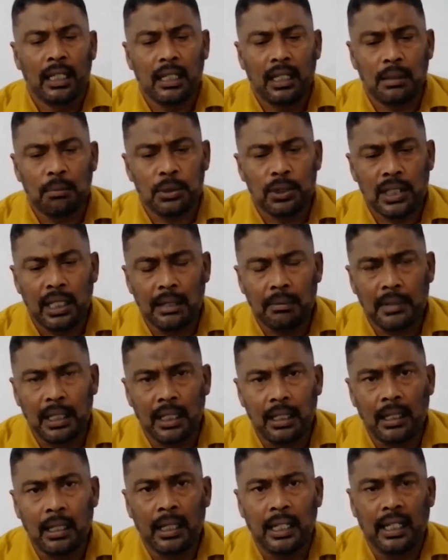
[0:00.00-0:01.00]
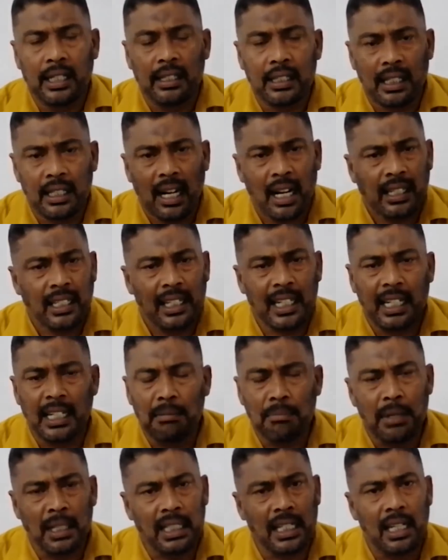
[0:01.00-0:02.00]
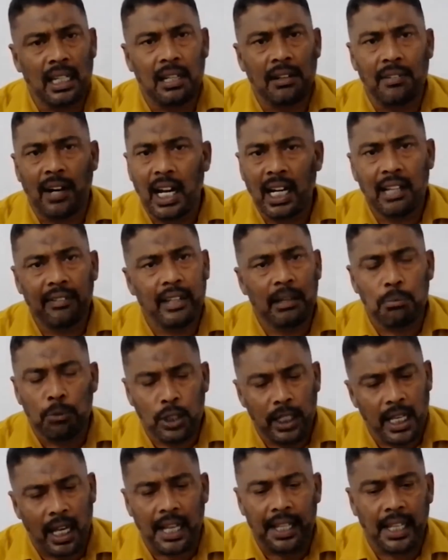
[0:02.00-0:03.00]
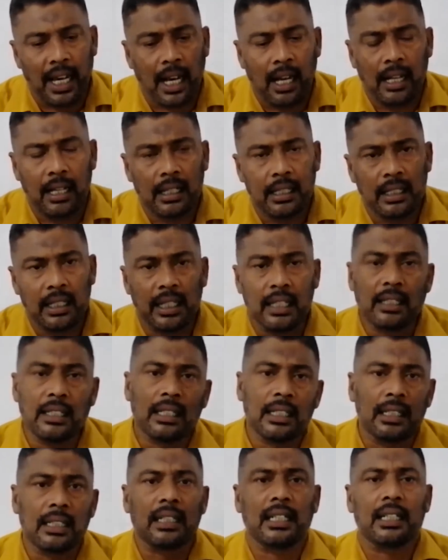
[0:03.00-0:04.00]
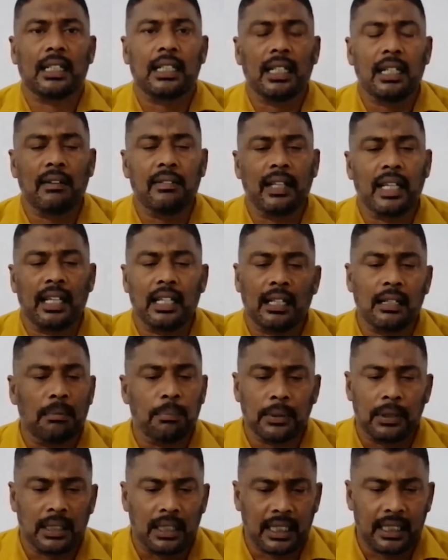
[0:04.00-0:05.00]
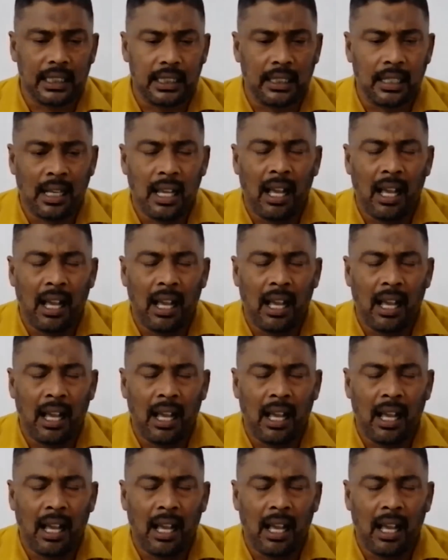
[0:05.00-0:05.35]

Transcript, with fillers: இந்த முஸ்லிம்கள் இந்த நாட்டிலே நிம்மதியாக வாழவே முடியாதா என்கின்ற கேள்வியை எழுப்புகின்றது